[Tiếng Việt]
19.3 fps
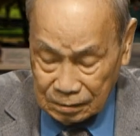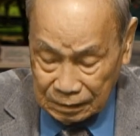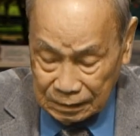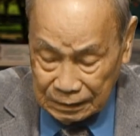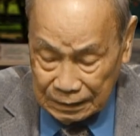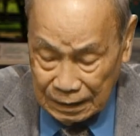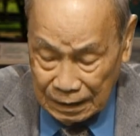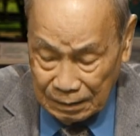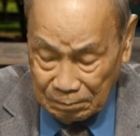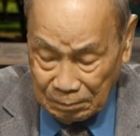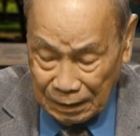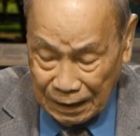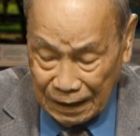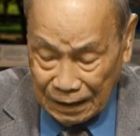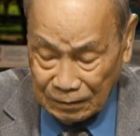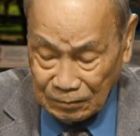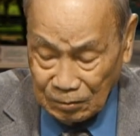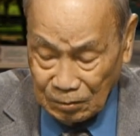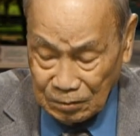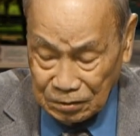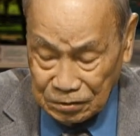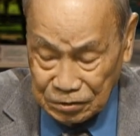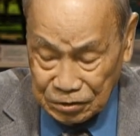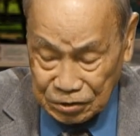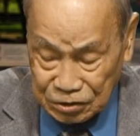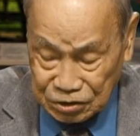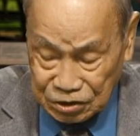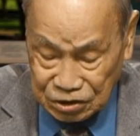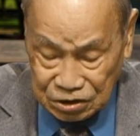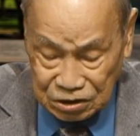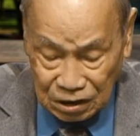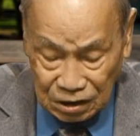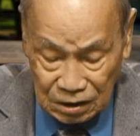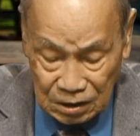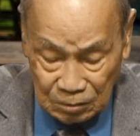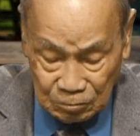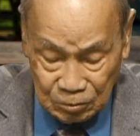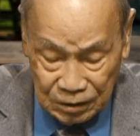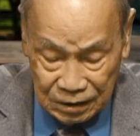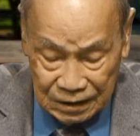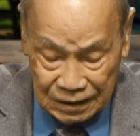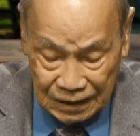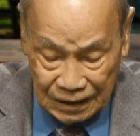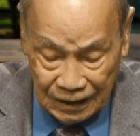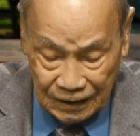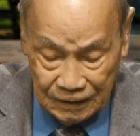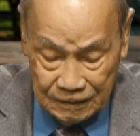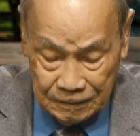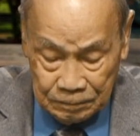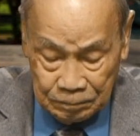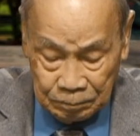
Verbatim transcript: và mạng con người rất là quý giá.